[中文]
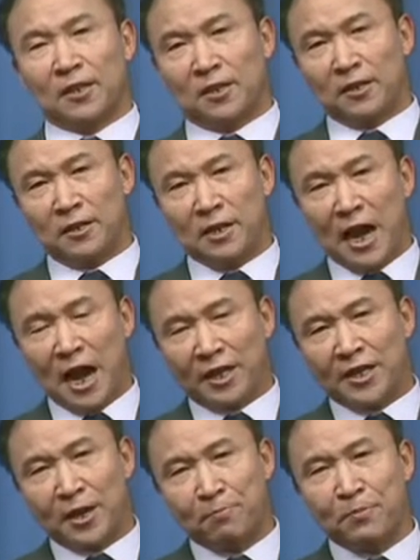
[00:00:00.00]
纳
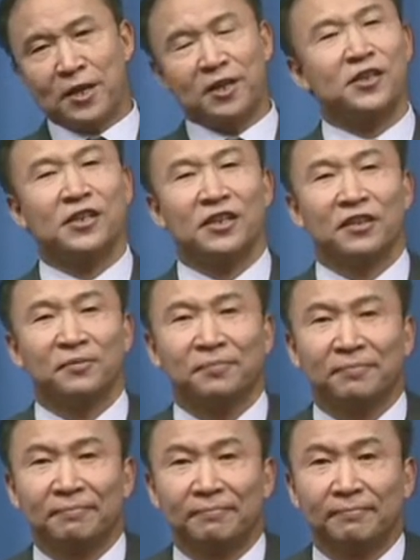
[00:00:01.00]
言敏行，
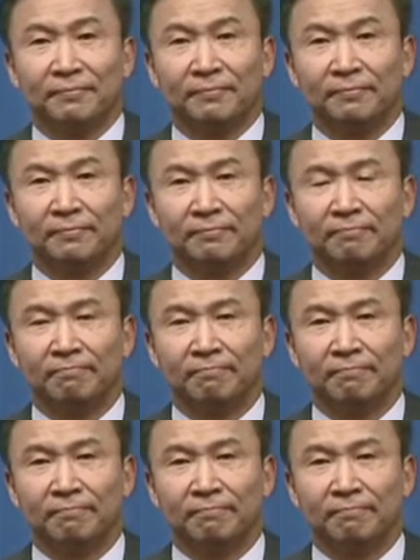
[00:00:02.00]
嗯。